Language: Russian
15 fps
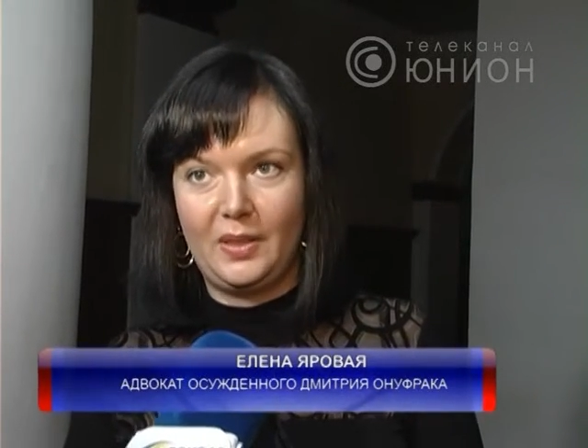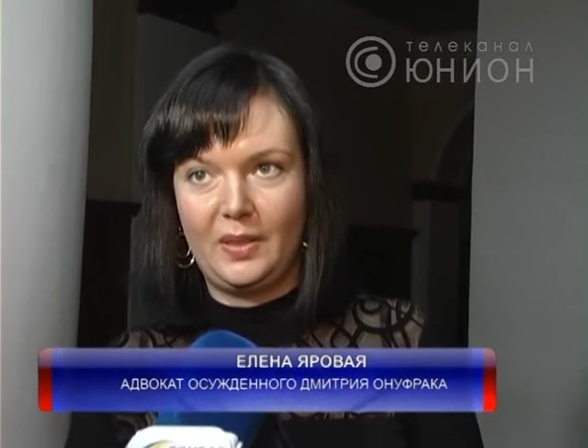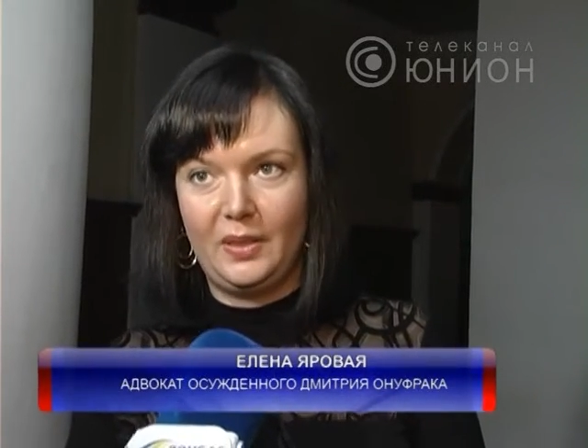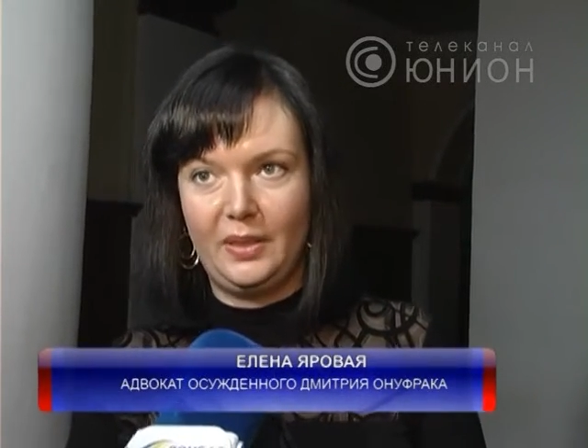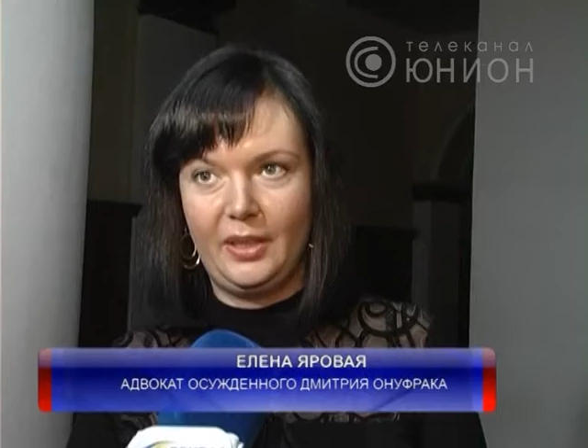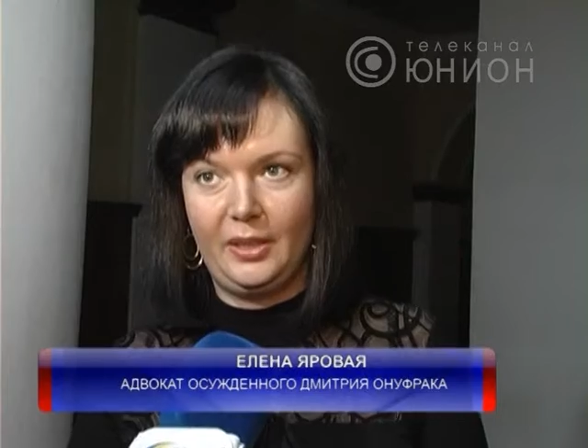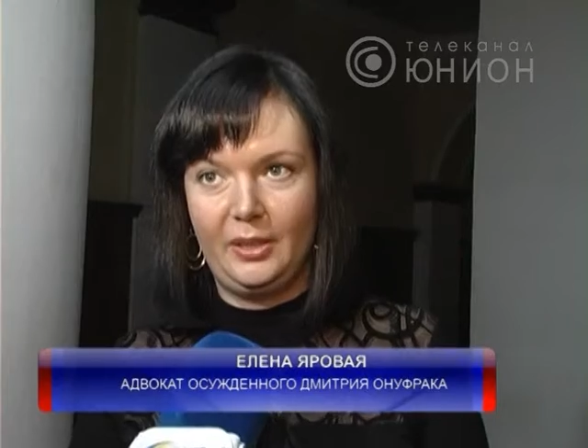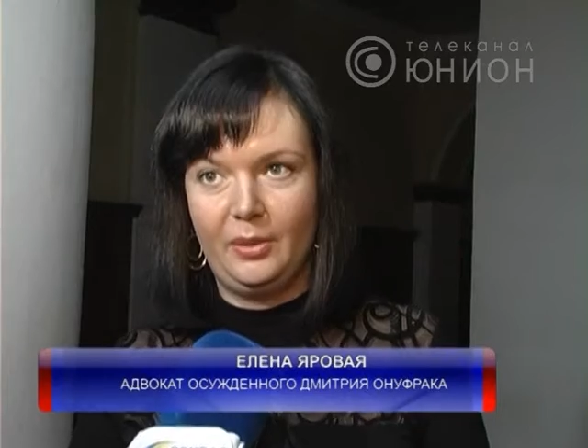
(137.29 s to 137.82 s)

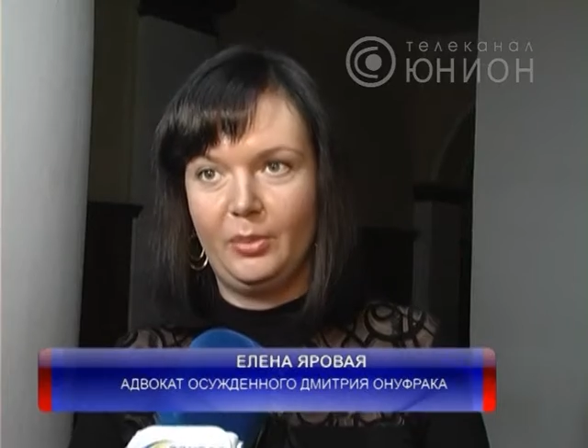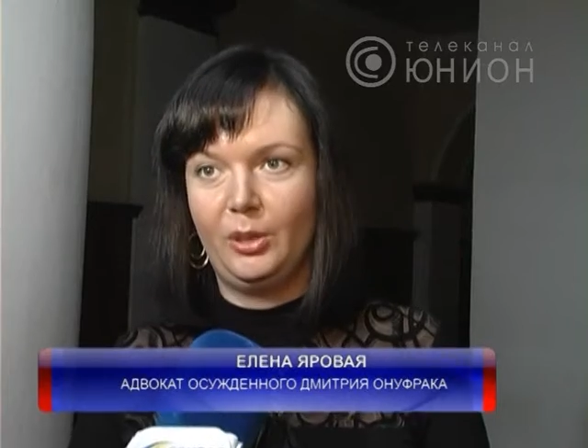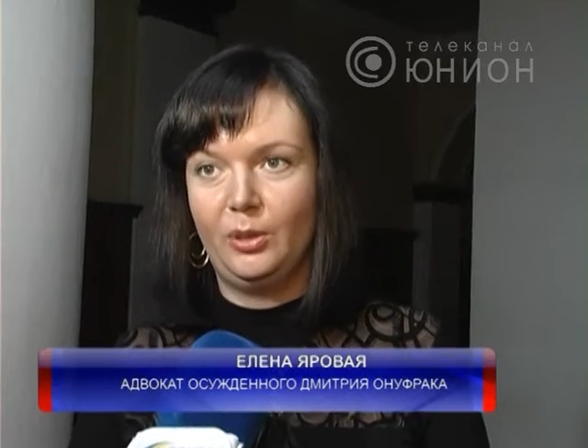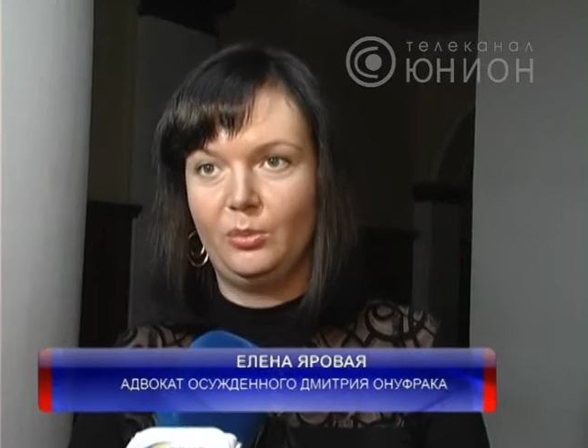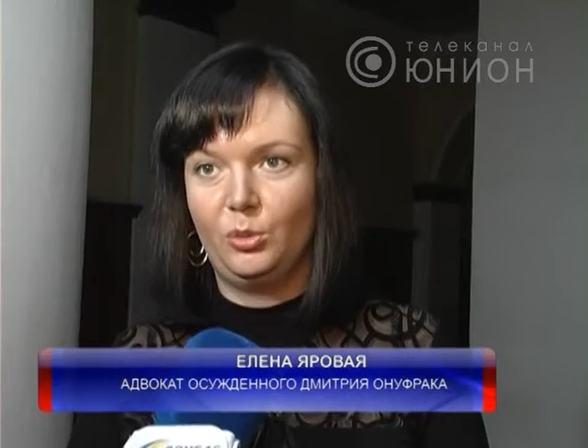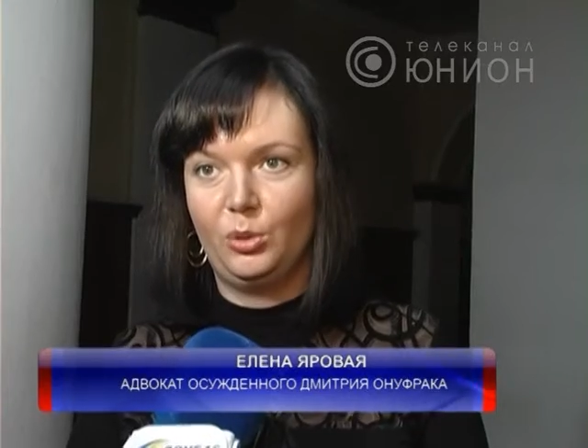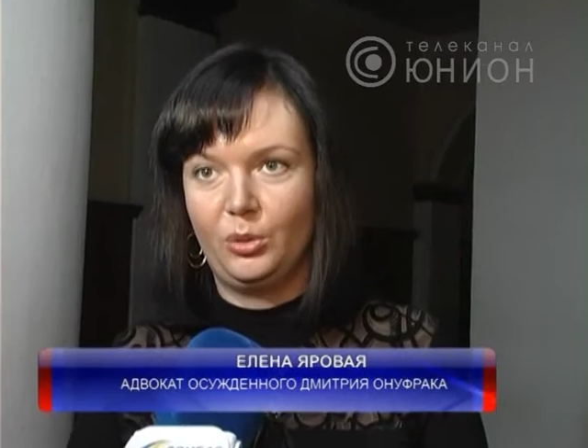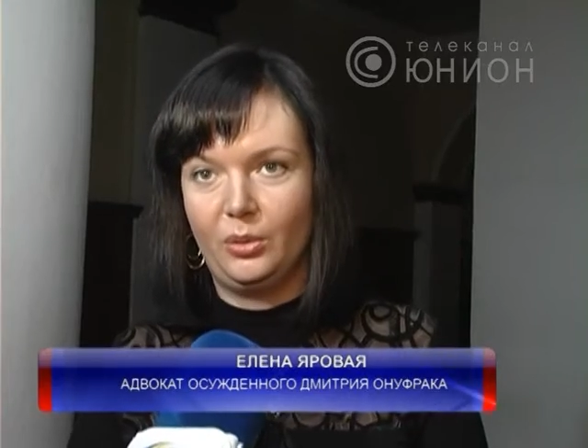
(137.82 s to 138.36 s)
заседание,
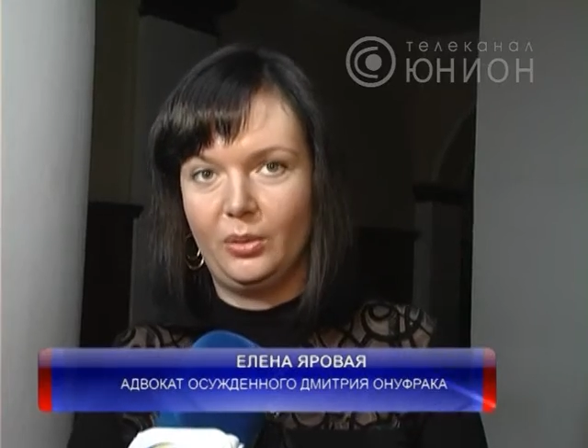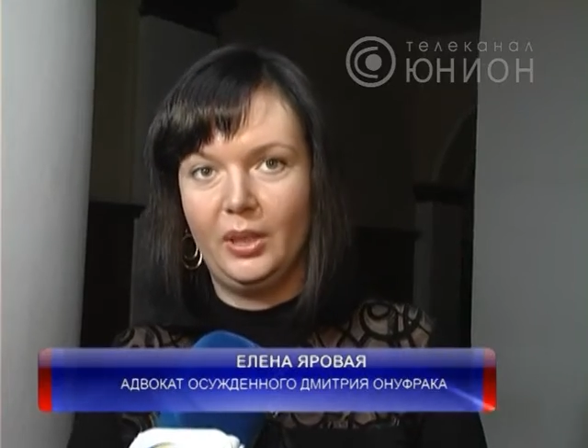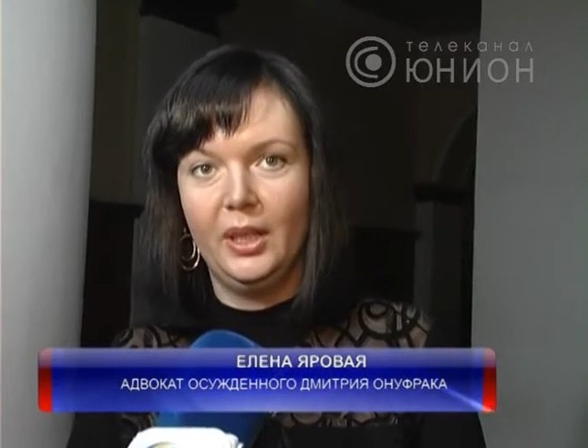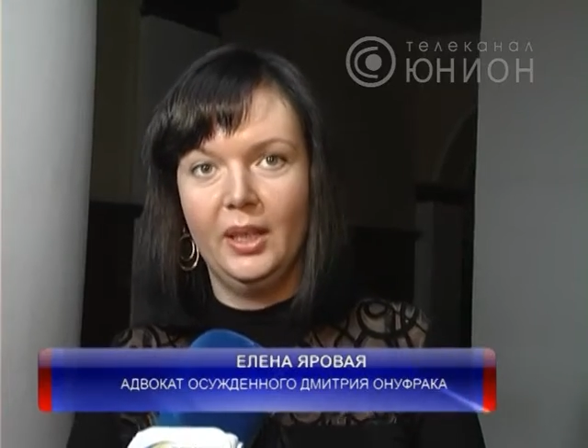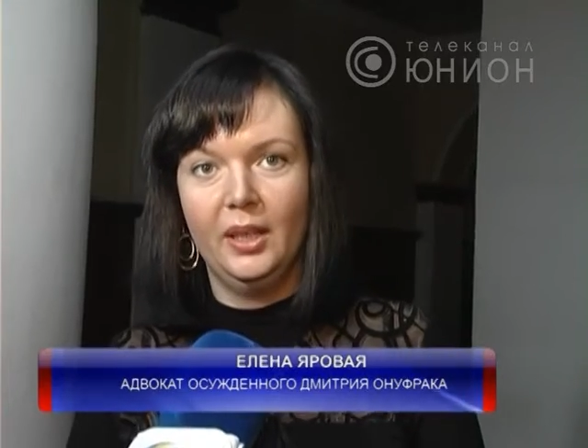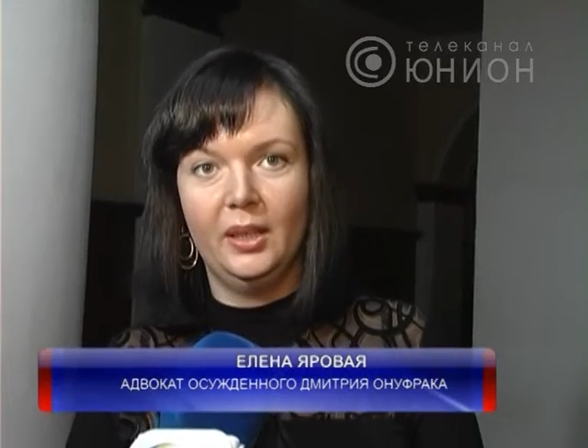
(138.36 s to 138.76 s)
потому что